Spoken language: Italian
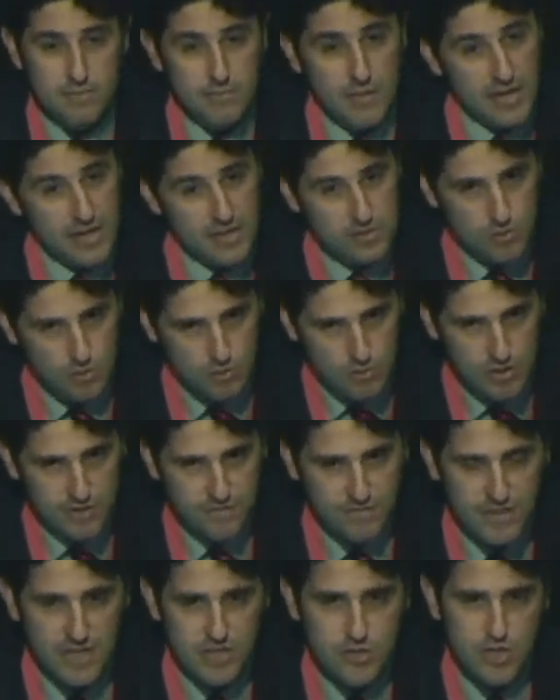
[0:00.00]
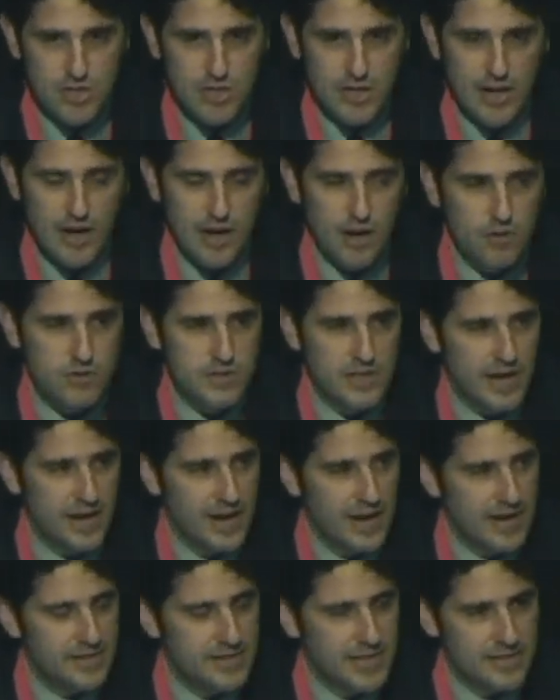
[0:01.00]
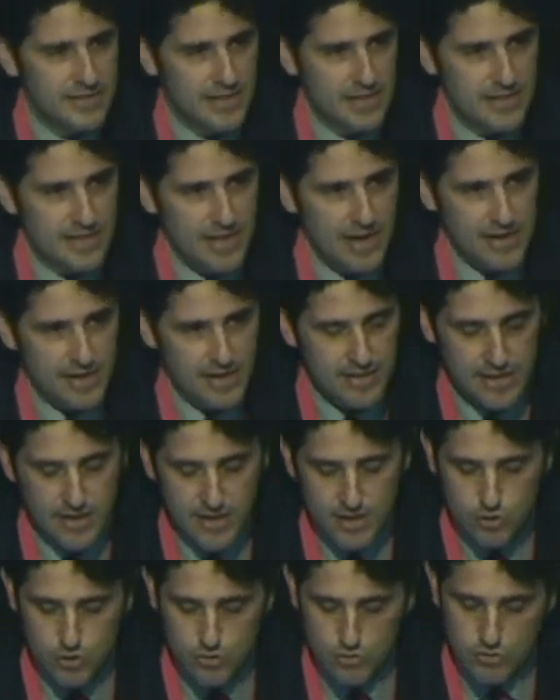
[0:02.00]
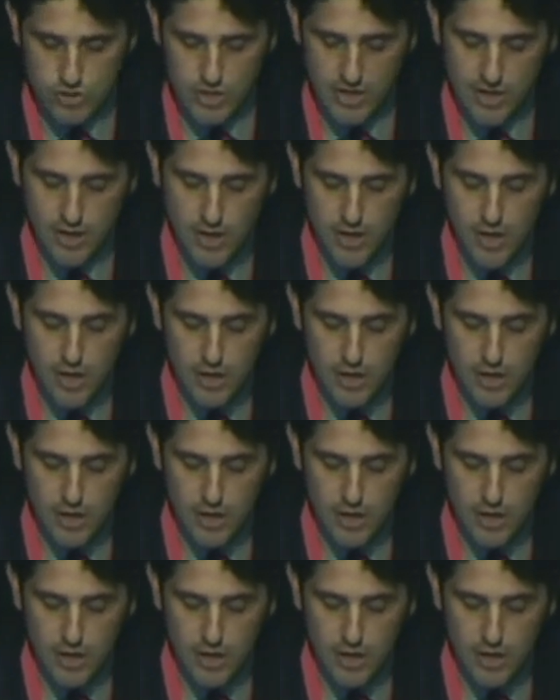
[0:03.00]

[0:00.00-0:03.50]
ma che sono difficili nella nostra realtà sanitaria da raggiungere.